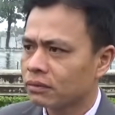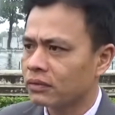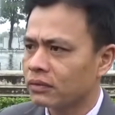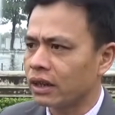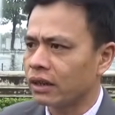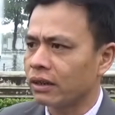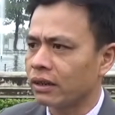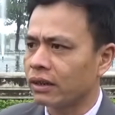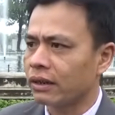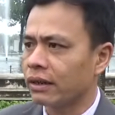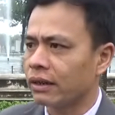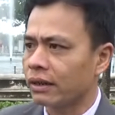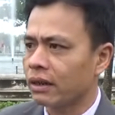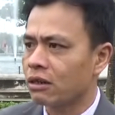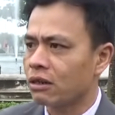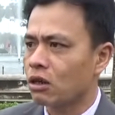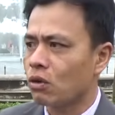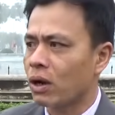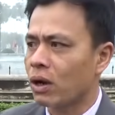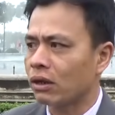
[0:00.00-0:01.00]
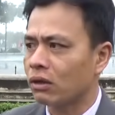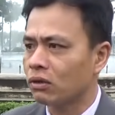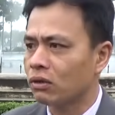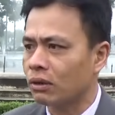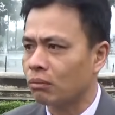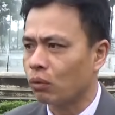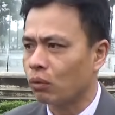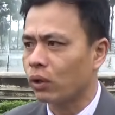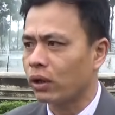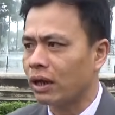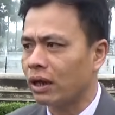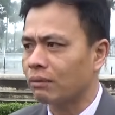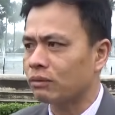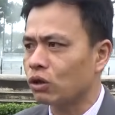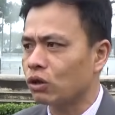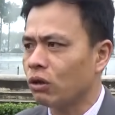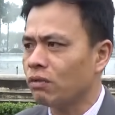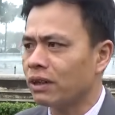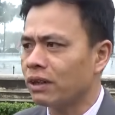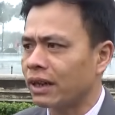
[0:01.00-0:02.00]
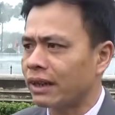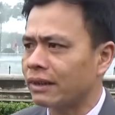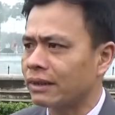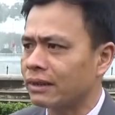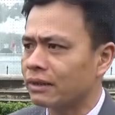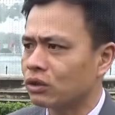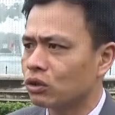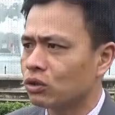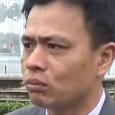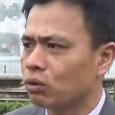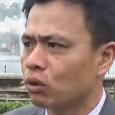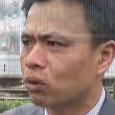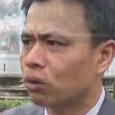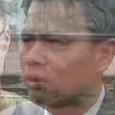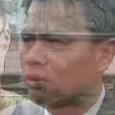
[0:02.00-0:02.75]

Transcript: Đề nghị các cơ quan có thẩm quyền làm rõ việc này giúp tôi."